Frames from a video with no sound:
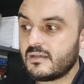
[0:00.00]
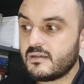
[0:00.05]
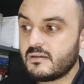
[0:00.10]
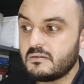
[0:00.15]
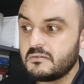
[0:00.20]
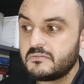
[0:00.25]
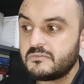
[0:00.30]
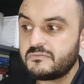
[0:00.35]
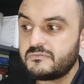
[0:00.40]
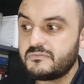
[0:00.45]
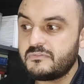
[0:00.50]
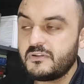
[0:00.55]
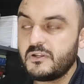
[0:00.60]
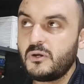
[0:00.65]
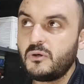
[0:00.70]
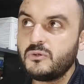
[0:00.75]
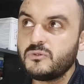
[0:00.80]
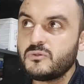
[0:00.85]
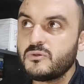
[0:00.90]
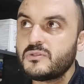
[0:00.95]
في
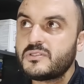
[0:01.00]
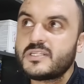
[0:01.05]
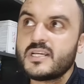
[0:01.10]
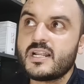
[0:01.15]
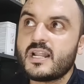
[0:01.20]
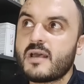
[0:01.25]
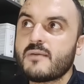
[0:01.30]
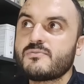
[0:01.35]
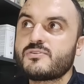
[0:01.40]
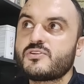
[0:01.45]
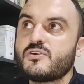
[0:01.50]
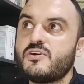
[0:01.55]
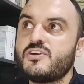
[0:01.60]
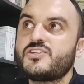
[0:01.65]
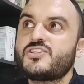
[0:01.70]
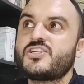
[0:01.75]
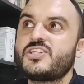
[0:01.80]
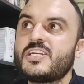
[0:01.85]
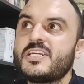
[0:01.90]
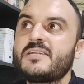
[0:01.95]
الحدود ديال
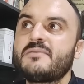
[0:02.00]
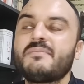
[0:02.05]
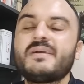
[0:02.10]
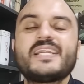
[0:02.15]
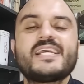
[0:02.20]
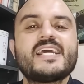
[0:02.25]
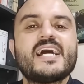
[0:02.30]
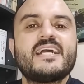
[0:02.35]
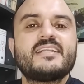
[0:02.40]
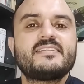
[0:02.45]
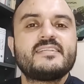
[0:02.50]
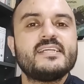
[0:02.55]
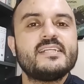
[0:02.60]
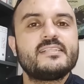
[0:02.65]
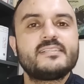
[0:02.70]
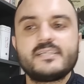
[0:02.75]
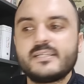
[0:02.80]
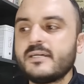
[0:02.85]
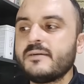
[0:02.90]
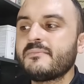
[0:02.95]
25 مليار ديال
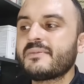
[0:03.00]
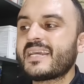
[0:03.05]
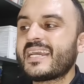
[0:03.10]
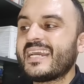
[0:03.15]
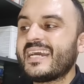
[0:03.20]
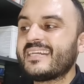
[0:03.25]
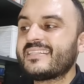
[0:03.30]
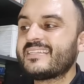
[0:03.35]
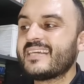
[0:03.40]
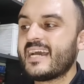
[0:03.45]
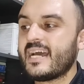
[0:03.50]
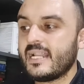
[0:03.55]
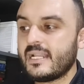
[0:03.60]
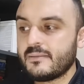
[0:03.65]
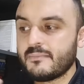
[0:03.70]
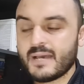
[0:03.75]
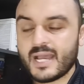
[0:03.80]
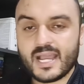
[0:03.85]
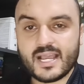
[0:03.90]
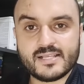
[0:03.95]
الدرهم كيعطيها على
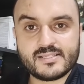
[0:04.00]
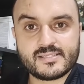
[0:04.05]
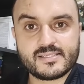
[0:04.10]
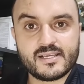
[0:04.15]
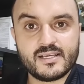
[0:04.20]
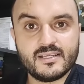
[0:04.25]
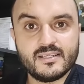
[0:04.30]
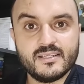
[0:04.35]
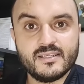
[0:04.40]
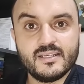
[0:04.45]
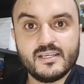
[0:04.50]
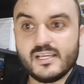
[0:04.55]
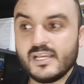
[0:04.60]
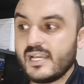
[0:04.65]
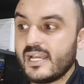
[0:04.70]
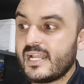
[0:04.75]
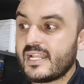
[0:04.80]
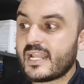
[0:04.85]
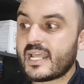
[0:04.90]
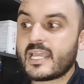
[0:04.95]
المقاسه
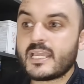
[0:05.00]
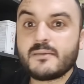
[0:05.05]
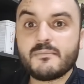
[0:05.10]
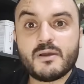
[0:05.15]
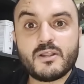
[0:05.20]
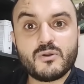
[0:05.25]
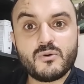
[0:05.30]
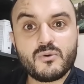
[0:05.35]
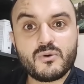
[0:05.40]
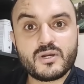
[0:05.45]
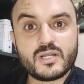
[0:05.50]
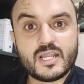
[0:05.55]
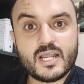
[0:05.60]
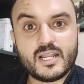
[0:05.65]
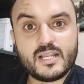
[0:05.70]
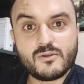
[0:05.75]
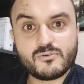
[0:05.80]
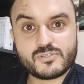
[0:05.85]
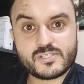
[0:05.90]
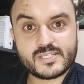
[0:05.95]
القيمه الاخرى
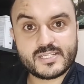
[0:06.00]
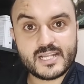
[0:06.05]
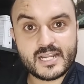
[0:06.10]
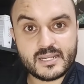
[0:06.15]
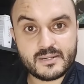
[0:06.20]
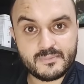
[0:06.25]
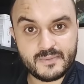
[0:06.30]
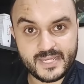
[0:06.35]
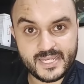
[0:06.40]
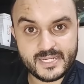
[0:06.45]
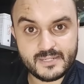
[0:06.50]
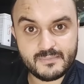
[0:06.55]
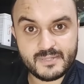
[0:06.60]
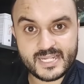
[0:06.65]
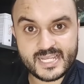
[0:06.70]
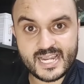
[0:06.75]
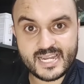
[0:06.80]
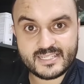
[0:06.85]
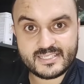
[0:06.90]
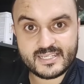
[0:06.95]
اللي وصلنا ل 40
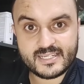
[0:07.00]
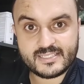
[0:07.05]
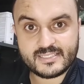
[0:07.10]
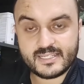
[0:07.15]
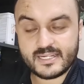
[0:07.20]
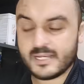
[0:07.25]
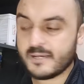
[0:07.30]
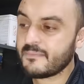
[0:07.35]
مليار ديال الدرهم